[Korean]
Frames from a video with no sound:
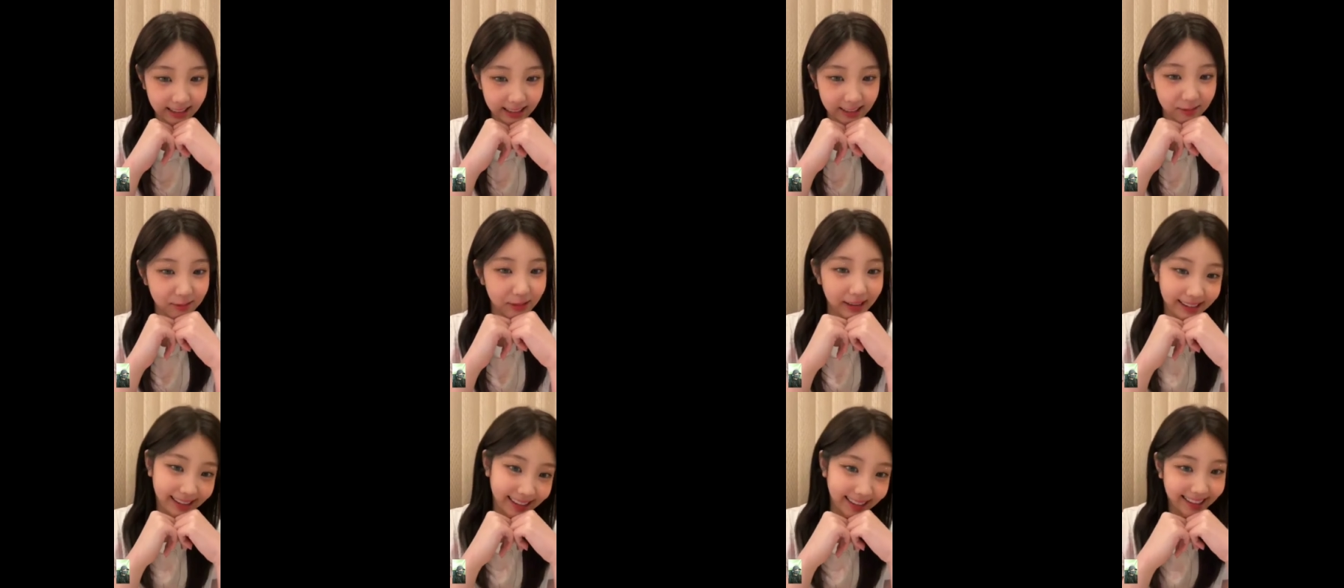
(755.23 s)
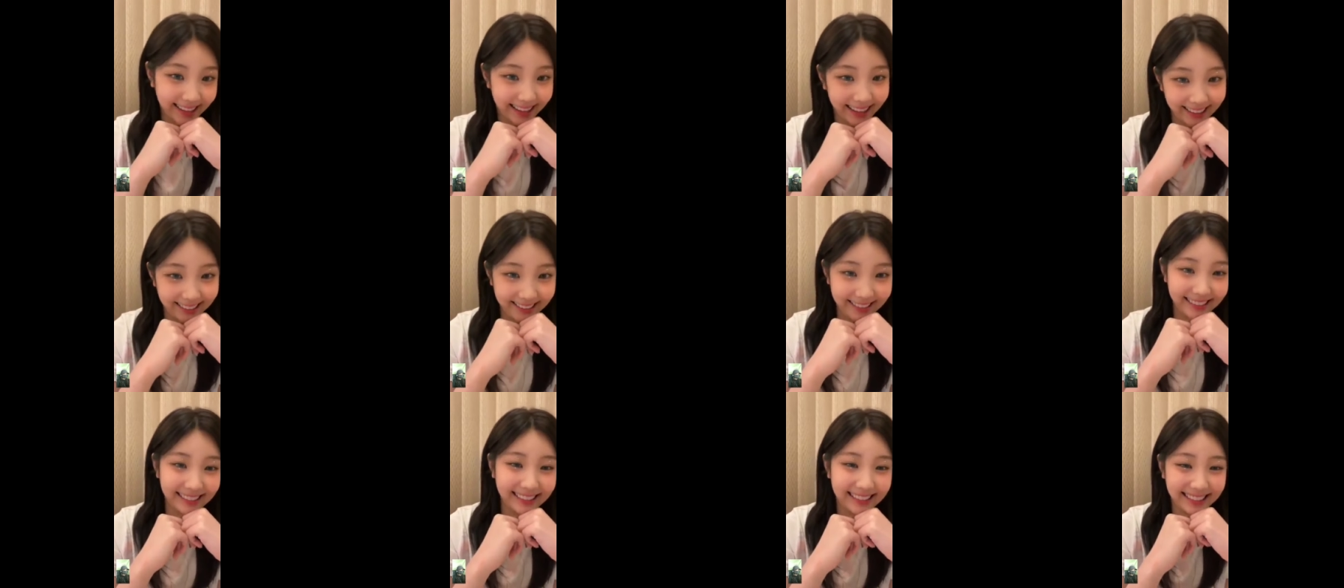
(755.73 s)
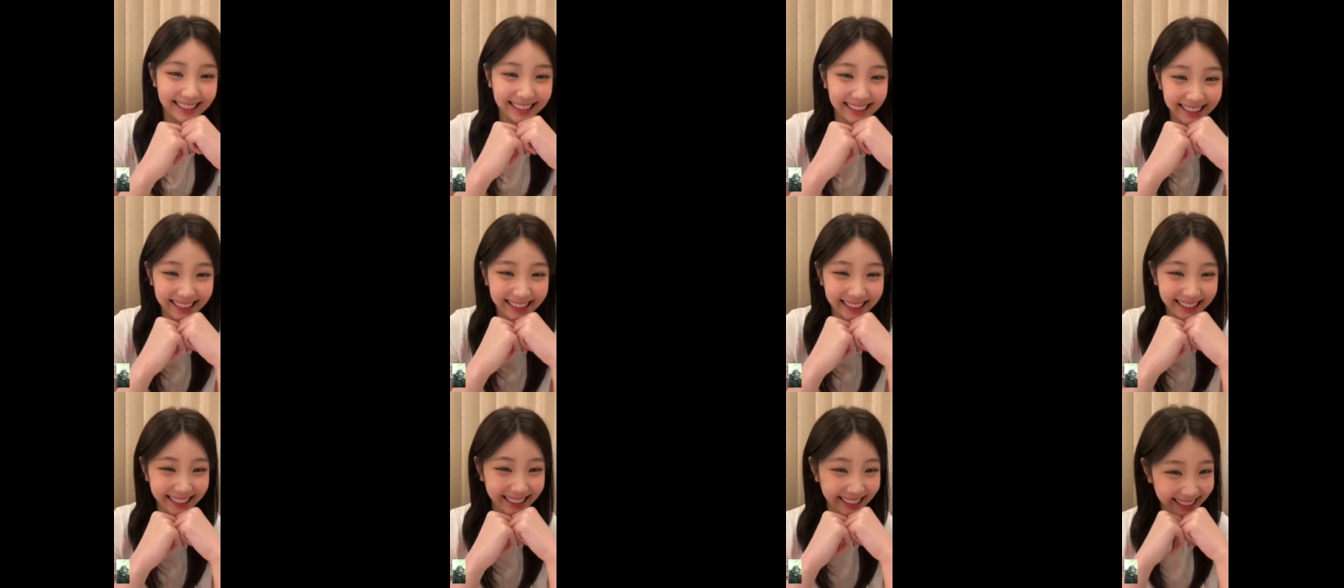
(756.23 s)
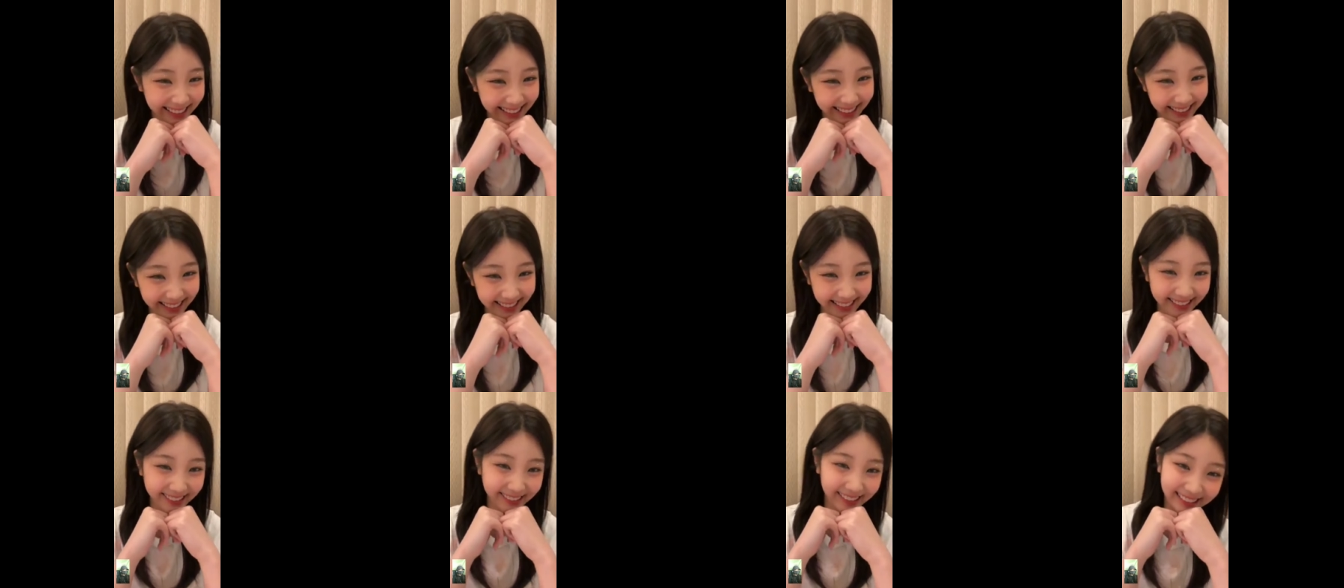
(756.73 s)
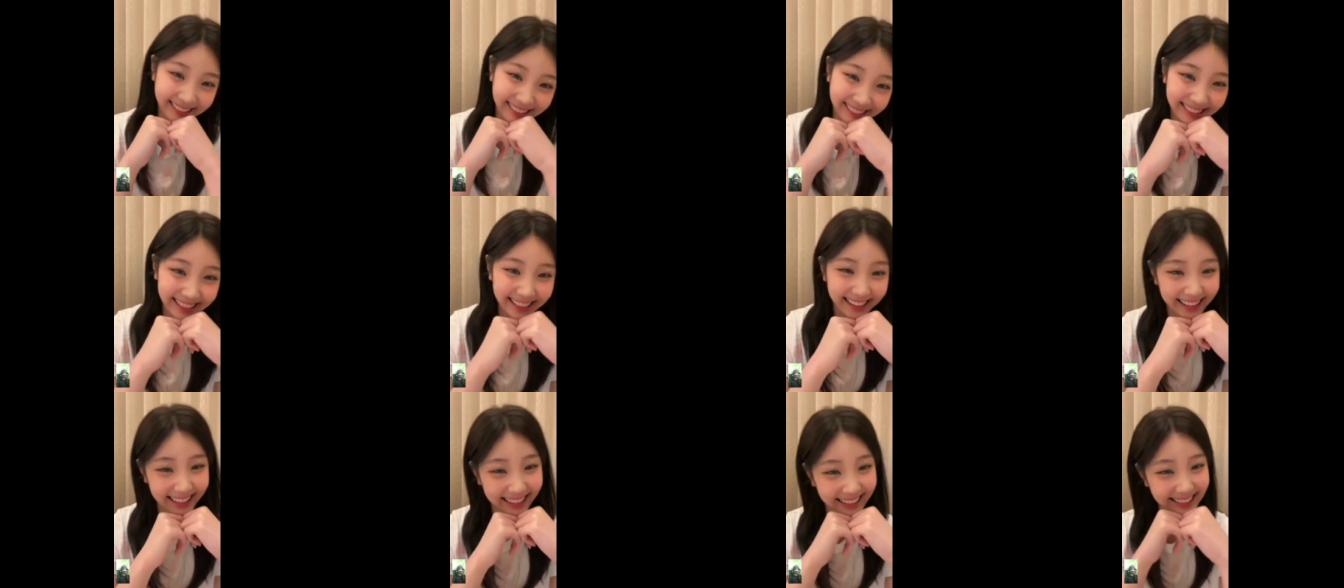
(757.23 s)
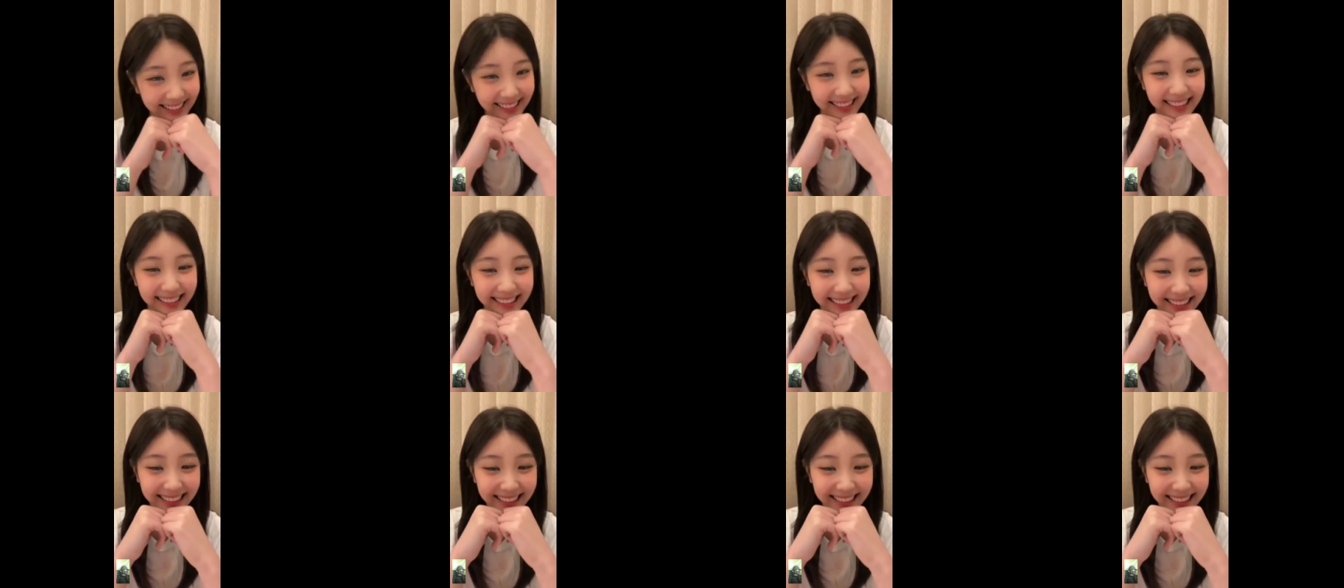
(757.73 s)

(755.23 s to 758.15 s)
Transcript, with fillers: 그럼 안 할게요. 그럼 안 올릴게요.